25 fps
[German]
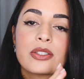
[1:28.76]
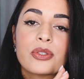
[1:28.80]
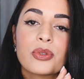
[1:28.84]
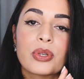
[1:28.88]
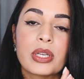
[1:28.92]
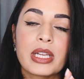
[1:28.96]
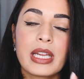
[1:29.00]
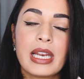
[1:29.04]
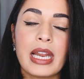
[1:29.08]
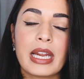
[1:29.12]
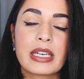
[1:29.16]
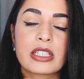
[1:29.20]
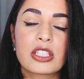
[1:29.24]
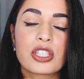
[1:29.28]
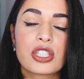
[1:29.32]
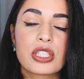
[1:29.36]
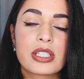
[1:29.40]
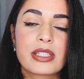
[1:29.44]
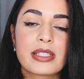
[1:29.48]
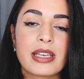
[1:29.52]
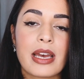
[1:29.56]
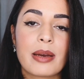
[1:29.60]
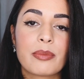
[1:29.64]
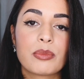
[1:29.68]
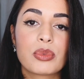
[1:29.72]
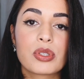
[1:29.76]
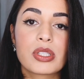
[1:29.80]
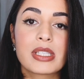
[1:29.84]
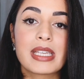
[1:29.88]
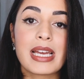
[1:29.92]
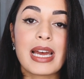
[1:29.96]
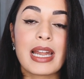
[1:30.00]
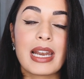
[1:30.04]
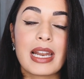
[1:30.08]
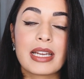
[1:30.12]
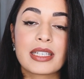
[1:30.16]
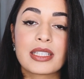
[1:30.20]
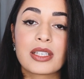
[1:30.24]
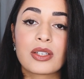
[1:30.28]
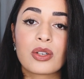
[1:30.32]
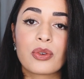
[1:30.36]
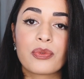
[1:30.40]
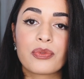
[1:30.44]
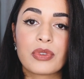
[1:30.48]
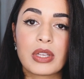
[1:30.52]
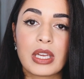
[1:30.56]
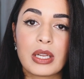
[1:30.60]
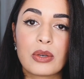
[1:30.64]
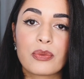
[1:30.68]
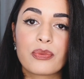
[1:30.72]
so eine elektrische Zahnbürste erleichtert
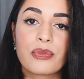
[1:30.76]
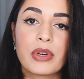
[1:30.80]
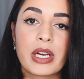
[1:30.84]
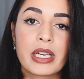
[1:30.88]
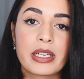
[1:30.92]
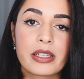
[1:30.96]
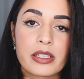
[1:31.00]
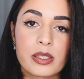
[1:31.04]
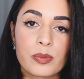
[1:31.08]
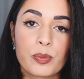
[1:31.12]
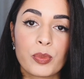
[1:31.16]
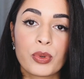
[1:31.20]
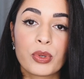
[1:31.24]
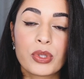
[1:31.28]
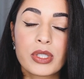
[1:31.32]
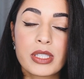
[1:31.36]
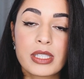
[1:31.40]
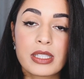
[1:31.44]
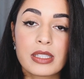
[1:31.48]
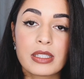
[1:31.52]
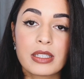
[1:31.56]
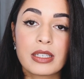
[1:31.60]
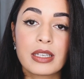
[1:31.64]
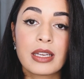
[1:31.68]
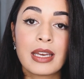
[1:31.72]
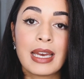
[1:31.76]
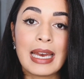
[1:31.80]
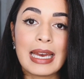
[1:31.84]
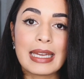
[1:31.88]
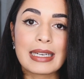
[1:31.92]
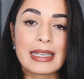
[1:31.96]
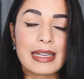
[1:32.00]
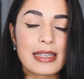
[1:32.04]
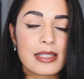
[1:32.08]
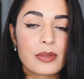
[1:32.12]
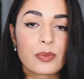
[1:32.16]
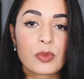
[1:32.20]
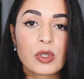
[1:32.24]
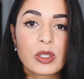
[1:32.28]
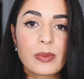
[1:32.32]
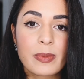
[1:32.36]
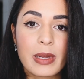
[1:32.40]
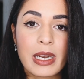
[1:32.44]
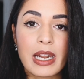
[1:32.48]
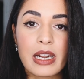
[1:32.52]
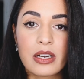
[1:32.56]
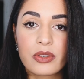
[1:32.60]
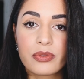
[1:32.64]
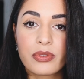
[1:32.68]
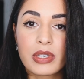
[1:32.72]
auf jeden Fall das Putzen. Das muss
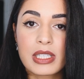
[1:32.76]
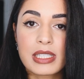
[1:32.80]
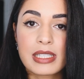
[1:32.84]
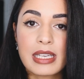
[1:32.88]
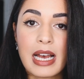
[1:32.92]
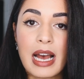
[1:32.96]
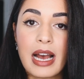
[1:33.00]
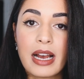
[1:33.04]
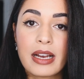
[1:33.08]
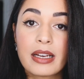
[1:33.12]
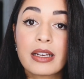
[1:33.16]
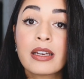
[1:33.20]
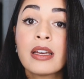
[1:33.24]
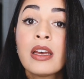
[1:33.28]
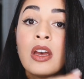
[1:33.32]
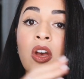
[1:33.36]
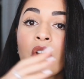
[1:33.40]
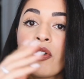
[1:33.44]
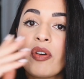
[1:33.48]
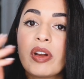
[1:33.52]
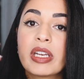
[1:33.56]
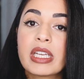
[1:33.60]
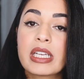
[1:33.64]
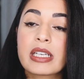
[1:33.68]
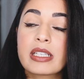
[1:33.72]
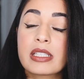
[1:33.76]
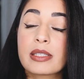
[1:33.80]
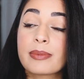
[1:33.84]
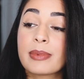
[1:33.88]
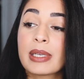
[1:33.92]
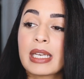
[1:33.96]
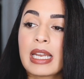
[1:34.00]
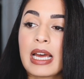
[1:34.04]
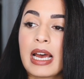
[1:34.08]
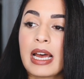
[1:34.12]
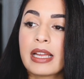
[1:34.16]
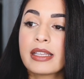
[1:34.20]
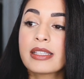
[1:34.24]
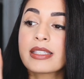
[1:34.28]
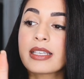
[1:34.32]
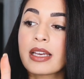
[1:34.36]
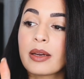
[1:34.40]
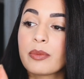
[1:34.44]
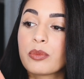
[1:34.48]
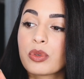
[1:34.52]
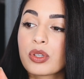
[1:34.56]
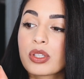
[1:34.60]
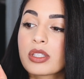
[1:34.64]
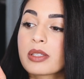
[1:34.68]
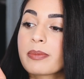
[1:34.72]
man einfach sagen. Wenn ihr das mit einer
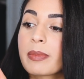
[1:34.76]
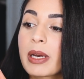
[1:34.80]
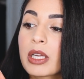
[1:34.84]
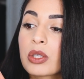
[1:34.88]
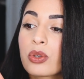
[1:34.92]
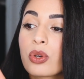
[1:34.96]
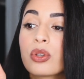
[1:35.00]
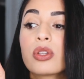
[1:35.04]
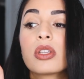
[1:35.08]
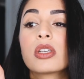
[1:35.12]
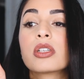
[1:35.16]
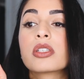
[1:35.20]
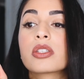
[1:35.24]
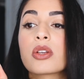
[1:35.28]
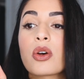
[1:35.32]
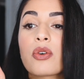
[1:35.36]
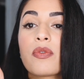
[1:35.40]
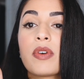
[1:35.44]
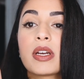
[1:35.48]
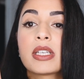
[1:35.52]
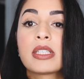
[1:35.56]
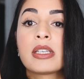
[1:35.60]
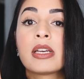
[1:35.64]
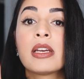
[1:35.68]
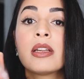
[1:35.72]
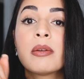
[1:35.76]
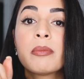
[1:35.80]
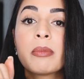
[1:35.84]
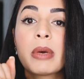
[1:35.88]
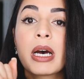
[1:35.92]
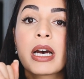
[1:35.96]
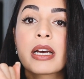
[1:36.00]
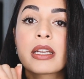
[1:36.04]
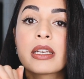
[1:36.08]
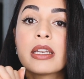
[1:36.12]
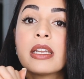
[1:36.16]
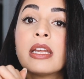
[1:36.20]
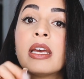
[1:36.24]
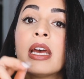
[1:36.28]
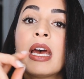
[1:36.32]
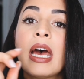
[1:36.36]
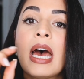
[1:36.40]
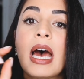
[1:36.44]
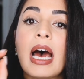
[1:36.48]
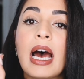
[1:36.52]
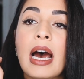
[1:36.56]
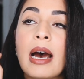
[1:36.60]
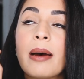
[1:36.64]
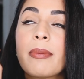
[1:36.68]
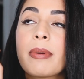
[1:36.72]
Handzahnbürste macht, könnt ihr das auch weiterhin machen.
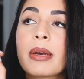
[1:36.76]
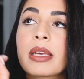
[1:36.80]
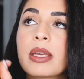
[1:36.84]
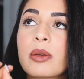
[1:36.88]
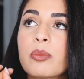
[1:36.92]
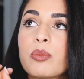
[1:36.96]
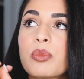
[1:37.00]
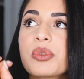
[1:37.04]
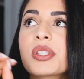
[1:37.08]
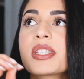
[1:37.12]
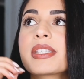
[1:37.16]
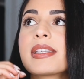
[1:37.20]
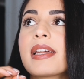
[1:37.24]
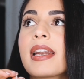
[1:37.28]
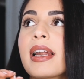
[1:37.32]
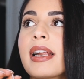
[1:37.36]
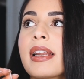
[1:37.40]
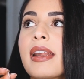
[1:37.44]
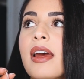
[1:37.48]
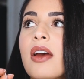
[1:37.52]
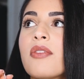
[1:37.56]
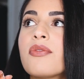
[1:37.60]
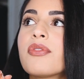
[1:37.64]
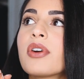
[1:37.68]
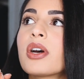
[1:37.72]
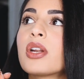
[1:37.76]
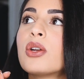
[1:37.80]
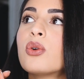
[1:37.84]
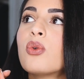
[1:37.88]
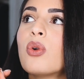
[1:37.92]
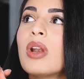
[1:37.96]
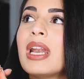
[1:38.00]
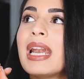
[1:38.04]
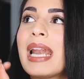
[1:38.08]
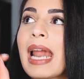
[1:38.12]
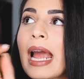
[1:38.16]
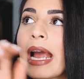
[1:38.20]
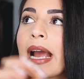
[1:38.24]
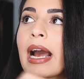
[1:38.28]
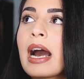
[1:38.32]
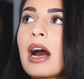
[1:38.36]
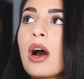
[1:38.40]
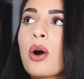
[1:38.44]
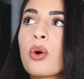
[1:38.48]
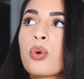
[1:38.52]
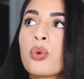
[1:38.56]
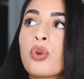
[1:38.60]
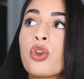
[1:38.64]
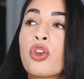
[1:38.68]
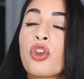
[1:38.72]
Aber ihr müsst dann halt einfach nur
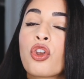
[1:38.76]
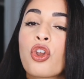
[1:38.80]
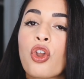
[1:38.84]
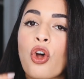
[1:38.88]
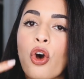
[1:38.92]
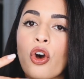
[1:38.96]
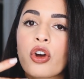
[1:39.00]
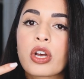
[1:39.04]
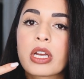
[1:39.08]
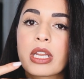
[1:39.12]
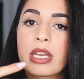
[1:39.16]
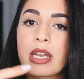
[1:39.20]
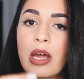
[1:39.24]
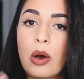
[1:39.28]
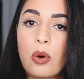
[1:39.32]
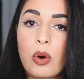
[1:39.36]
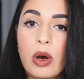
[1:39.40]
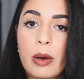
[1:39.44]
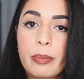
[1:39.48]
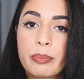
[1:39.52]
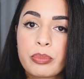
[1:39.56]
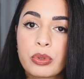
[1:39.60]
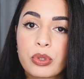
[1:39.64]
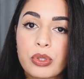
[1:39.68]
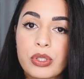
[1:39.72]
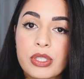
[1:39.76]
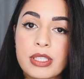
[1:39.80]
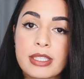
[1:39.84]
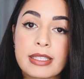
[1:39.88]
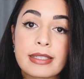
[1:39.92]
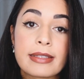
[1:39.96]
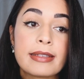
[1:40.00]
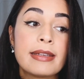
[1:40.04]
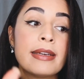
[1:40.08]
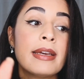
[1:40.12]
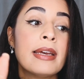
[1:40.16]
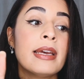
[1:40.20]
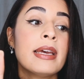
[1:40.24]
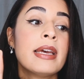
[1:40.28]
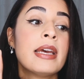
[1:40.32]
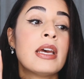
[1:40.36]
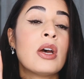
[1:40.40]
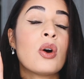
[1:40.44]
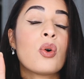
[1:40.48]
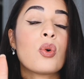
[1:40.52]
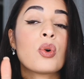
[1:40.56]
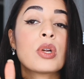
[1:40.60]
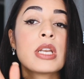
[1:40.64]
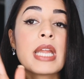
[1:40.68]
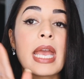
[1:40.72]
länger und noch genauer putzen.
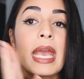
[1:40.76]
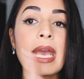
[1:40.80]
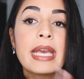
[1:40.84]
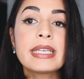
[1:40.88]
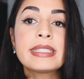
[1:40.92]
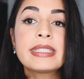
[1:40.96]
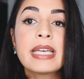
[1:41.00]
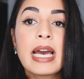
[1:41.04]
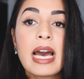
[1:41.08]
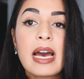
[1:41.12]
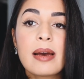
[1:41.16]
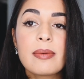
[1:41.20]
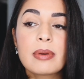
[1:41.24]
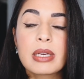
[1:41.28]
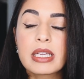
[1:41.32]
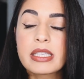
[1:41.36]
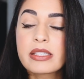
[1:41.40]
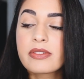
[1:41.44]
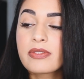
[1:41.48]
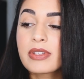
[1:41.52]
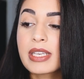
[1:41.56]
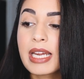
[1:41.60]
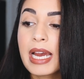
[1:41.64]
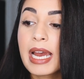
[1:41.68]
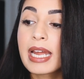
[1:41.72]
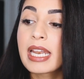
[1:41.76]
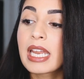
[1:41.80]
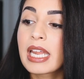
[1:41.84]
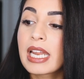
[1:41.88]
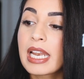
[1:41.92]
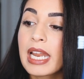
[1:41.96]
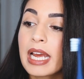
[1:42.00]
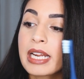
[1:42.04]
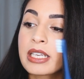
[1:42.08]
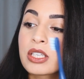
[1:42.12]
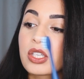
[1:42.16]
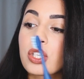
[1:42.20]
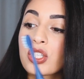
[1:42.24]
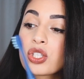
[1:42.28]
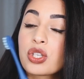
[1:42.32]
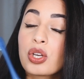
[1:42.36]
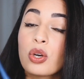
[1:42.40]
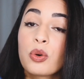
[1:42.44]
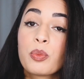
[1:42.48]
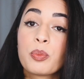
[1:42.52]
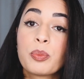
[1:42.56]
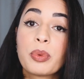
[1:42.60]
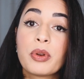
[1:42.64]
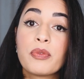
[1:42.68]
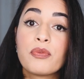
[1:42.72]
Und ich habe jetzt wieder eine elektrische
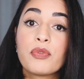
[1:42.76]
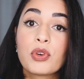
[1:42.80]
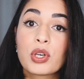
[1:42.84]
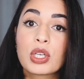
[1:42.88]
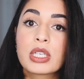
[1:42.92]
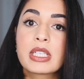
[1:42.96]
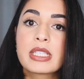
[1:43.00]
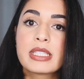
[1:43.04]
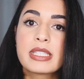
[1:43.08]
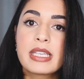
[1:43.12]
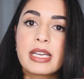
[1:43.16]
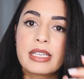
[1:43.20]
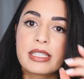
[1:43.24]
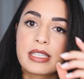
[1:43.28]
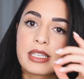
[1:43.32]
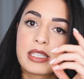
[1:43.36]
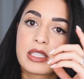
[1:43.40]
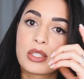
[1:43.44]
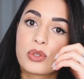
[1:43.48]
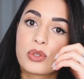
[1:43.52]
und bin wirklich sehr, sehr